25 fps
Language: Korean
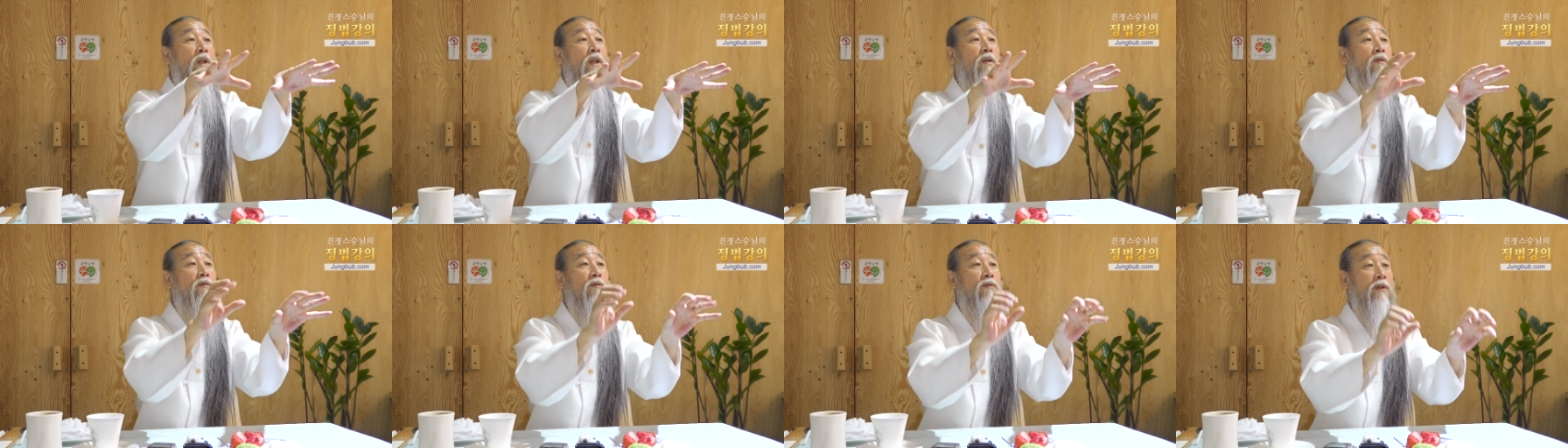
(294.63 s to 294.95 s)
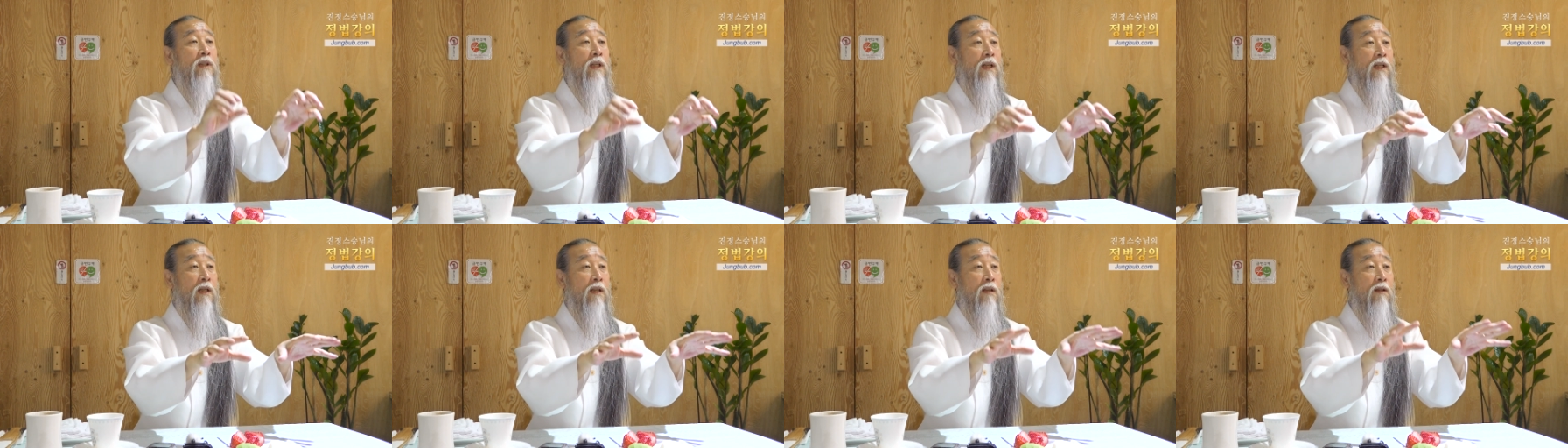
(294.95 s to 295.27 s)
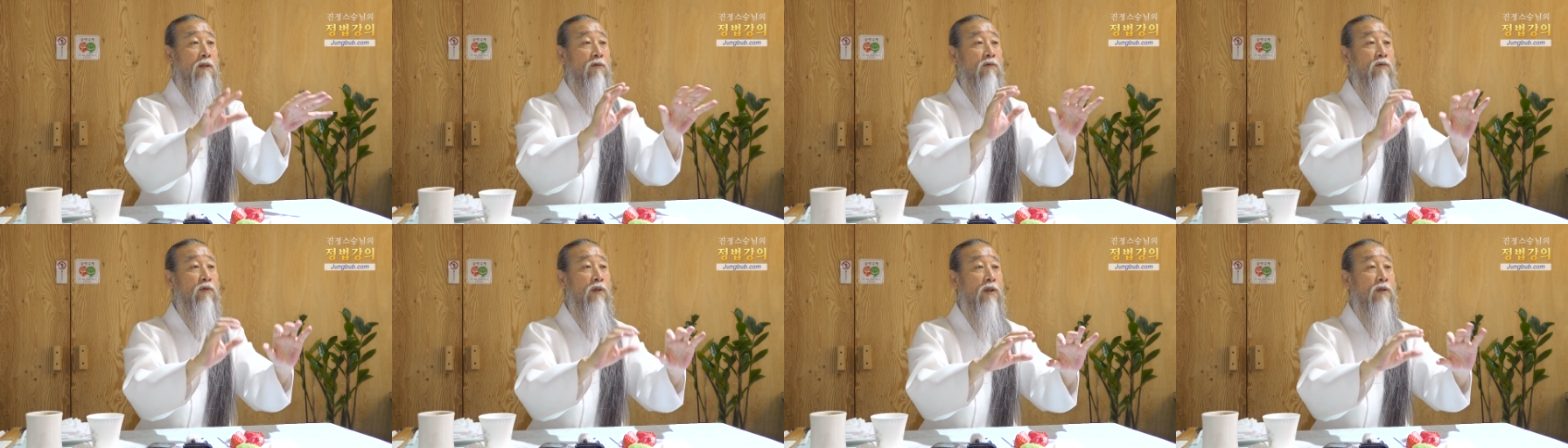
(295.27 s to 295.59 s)
이룬
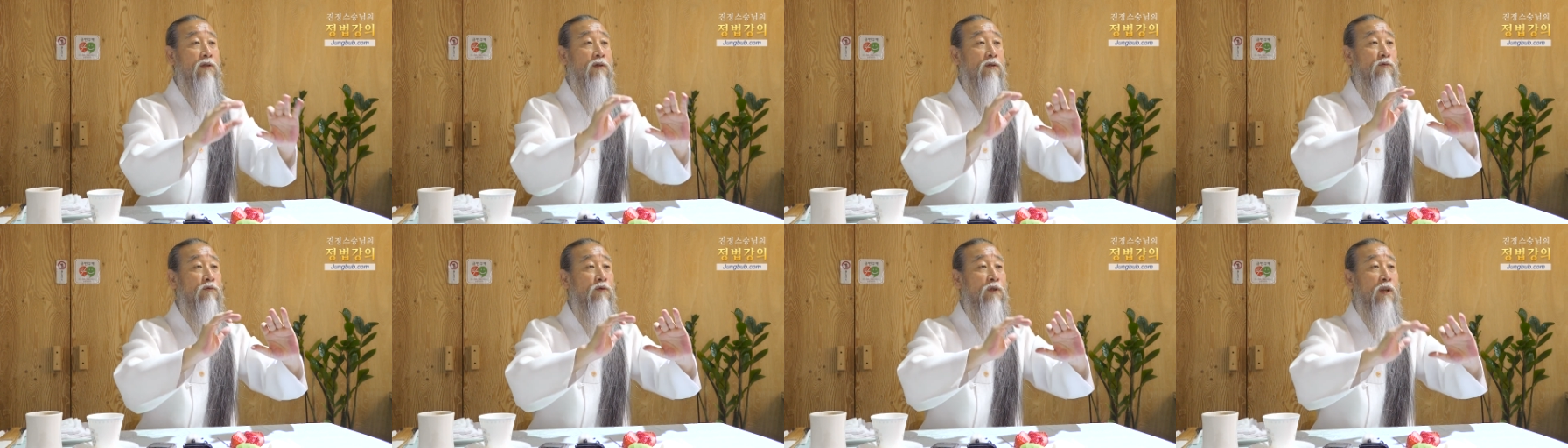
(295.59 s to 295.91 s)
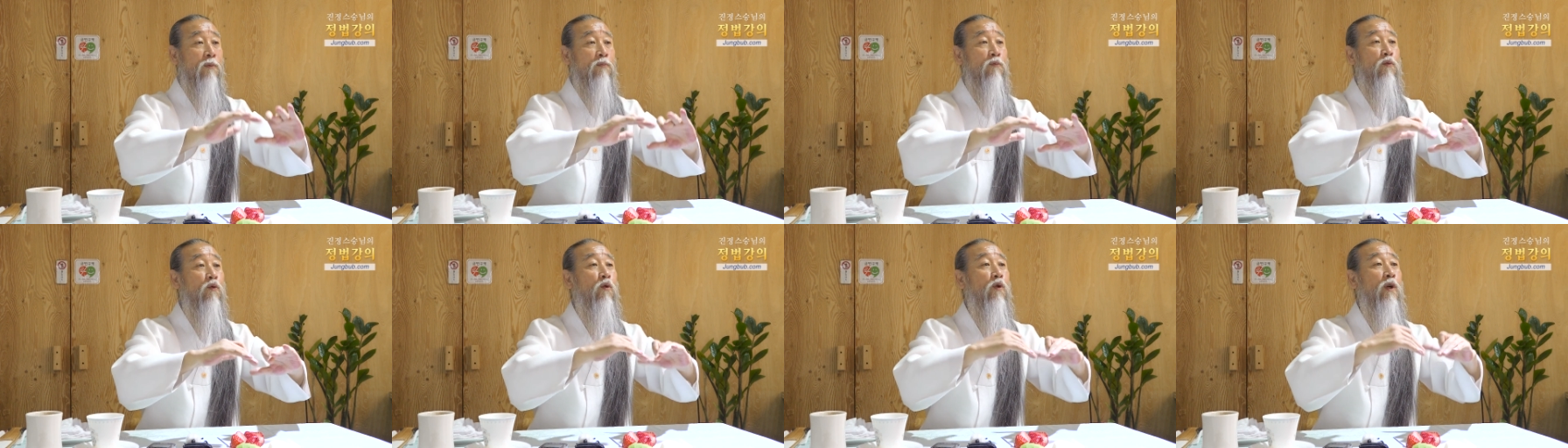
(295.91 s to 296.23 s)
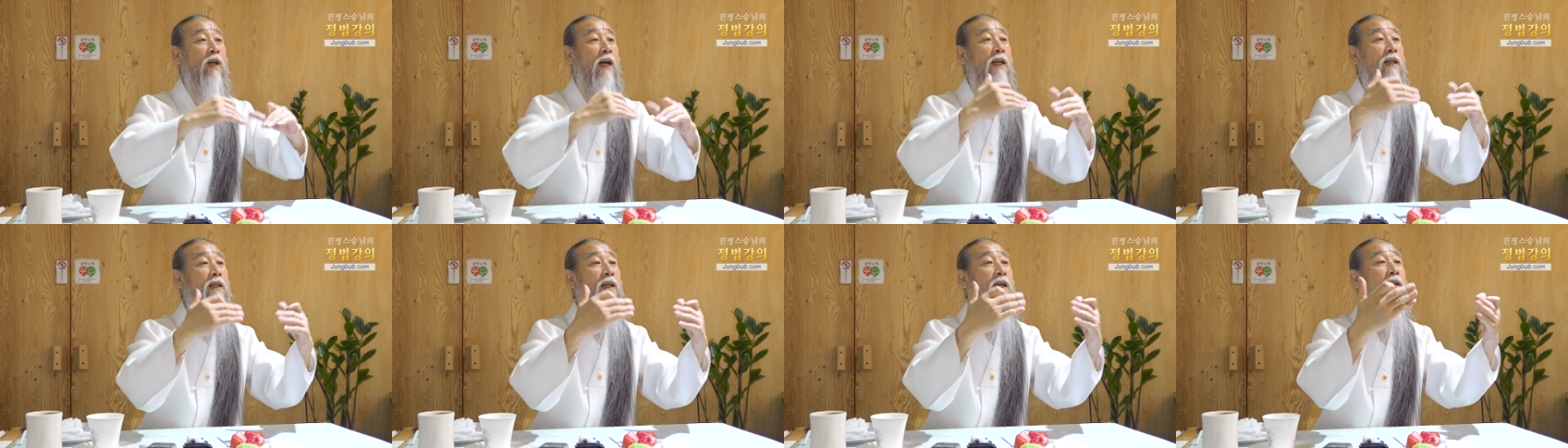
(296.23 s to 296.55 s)
나라를 위해서는 우리가 뭘
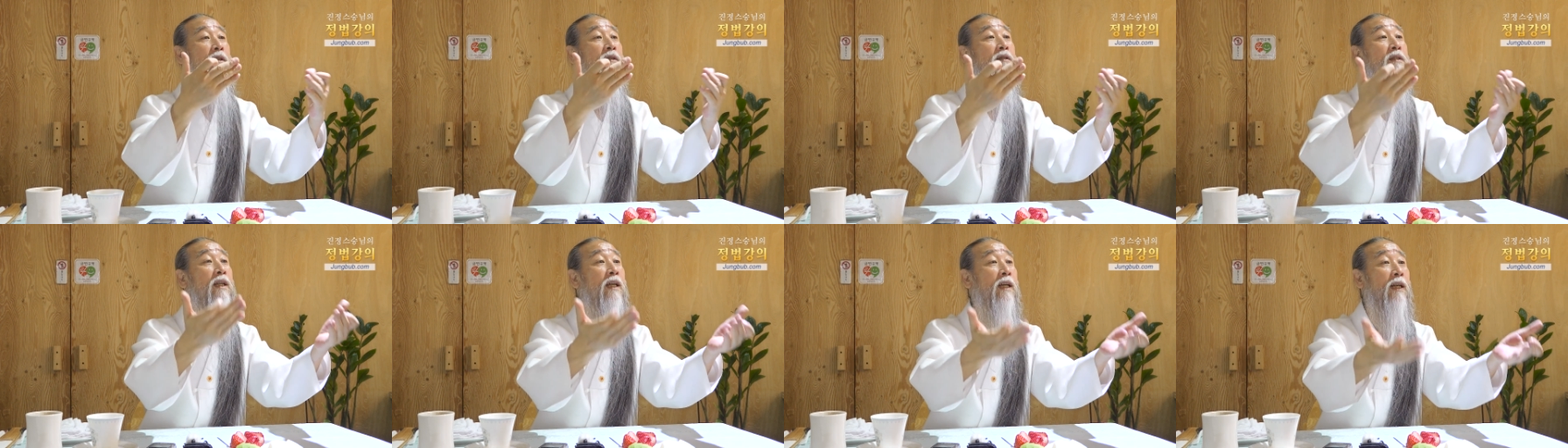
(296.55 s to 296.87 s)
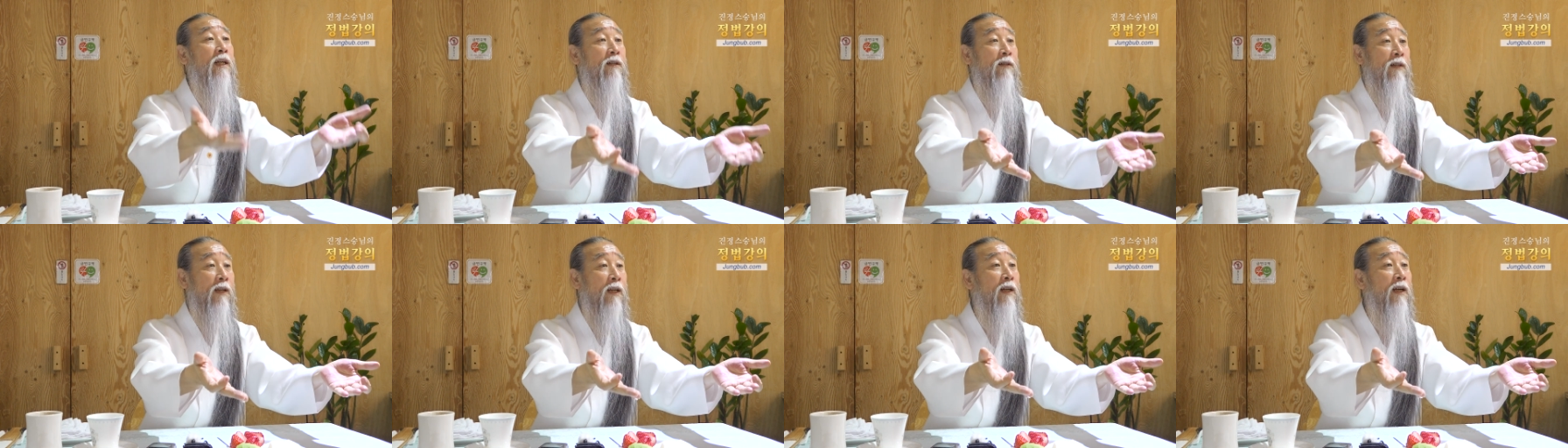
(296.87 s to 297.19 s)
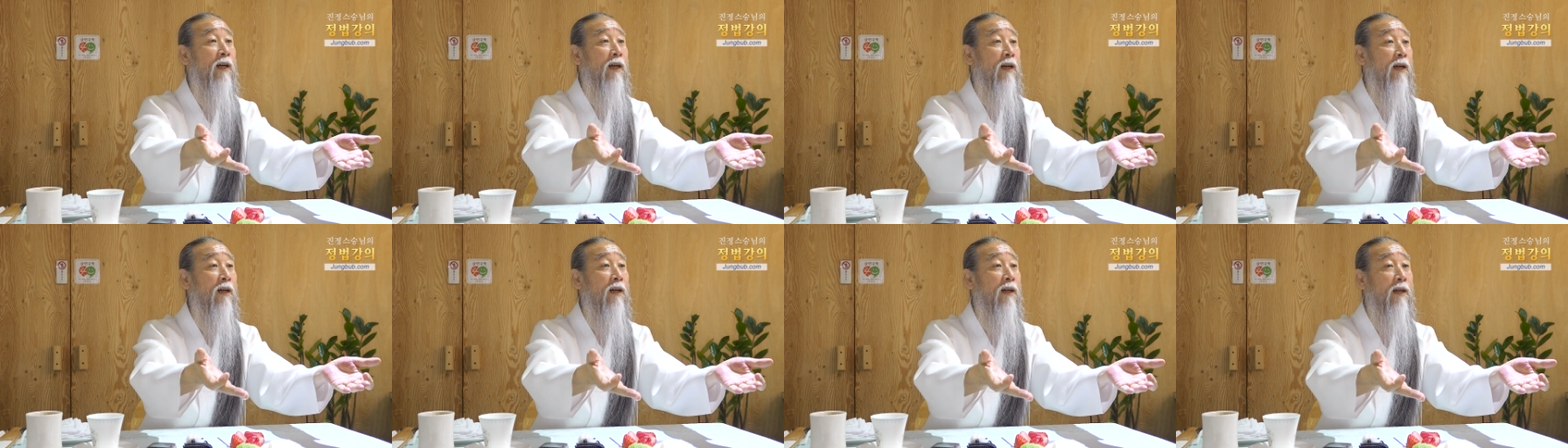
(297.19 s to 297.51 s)
할까를 생각을
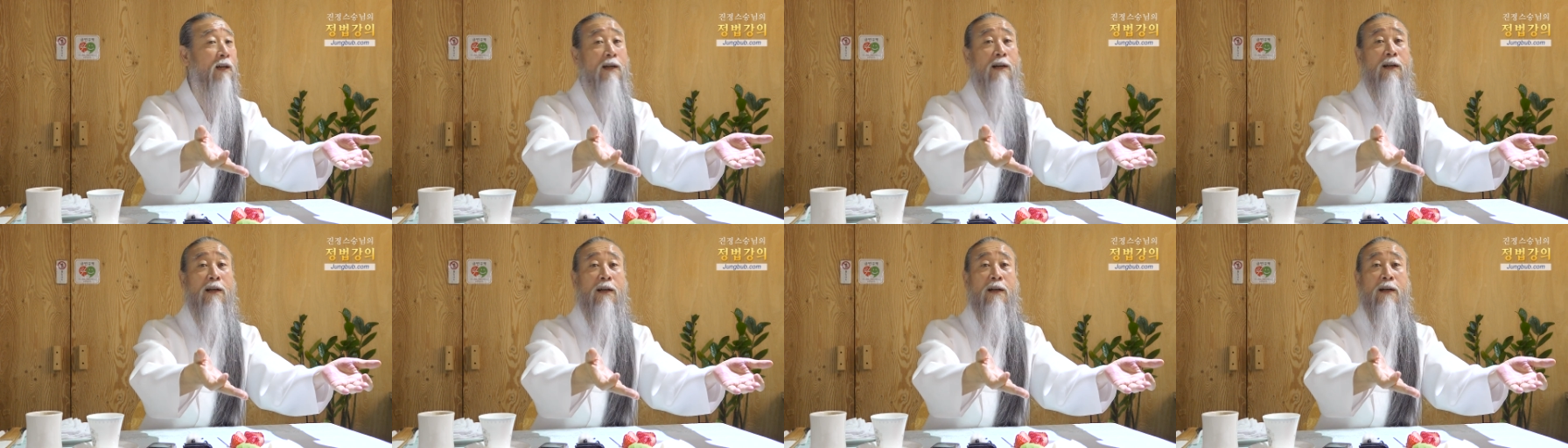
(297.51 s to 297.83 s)
해라.